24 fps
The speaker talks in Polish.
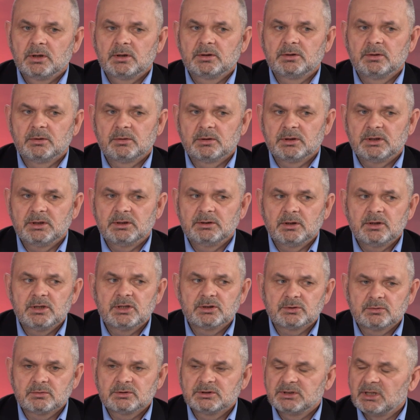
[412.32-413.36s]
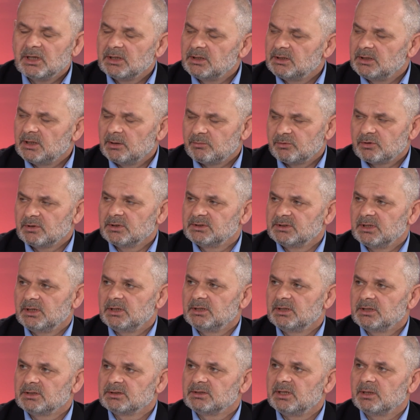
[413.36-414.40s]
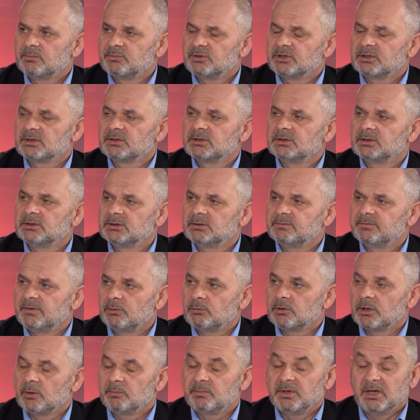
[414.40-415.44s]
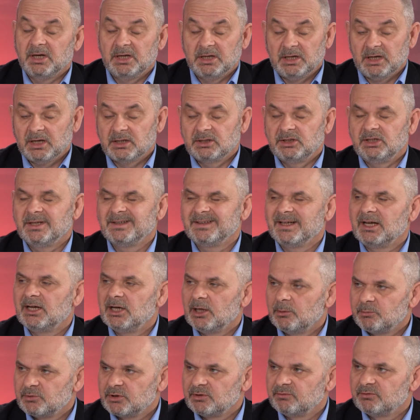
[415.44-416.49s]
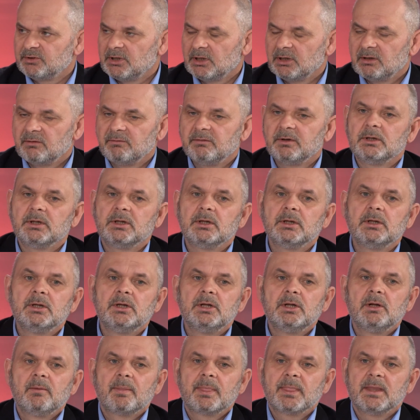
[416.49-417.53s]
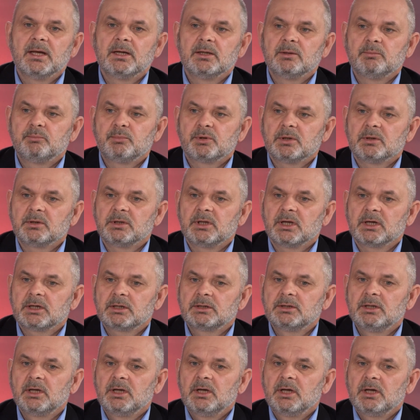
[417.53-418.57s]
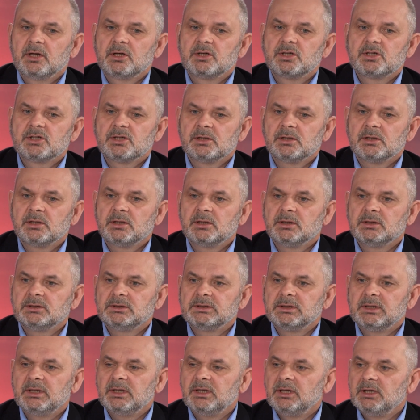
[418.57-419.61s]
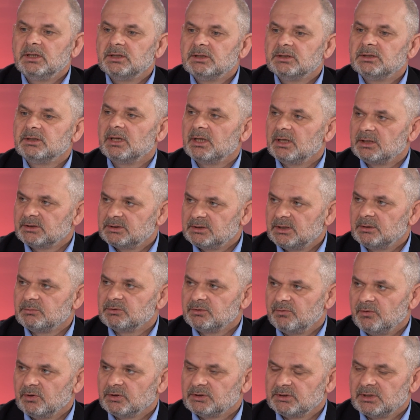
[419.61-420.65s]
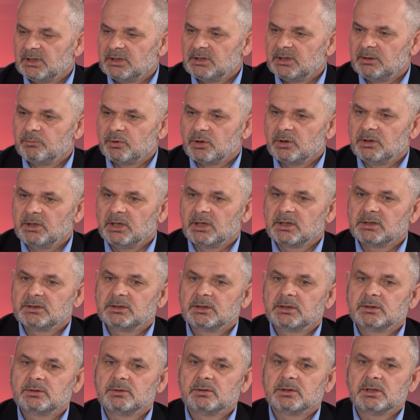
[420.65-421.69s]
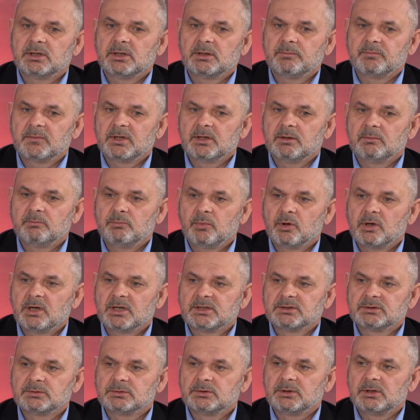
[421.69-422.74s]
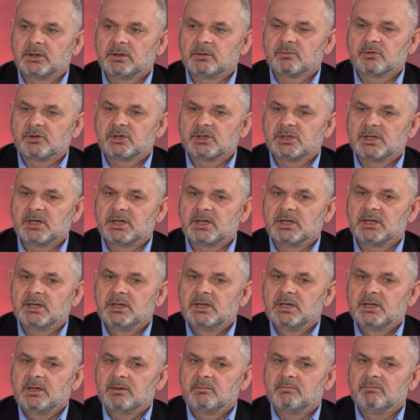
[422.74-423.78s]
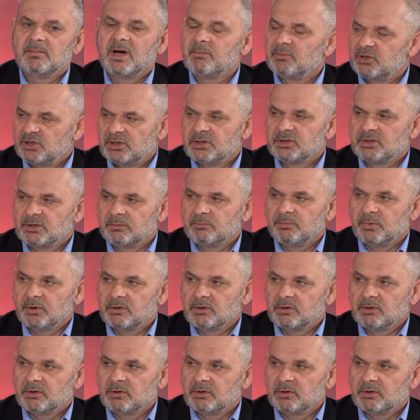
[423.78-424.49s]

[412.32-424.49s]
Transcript: który no, jest uznany na przykład za jeden z lepszych e, w Europie, jak nie najlepszy w tej chwili e, projekt. Czy e, inne z tym związane projekty, które pokazują, że mamy się czym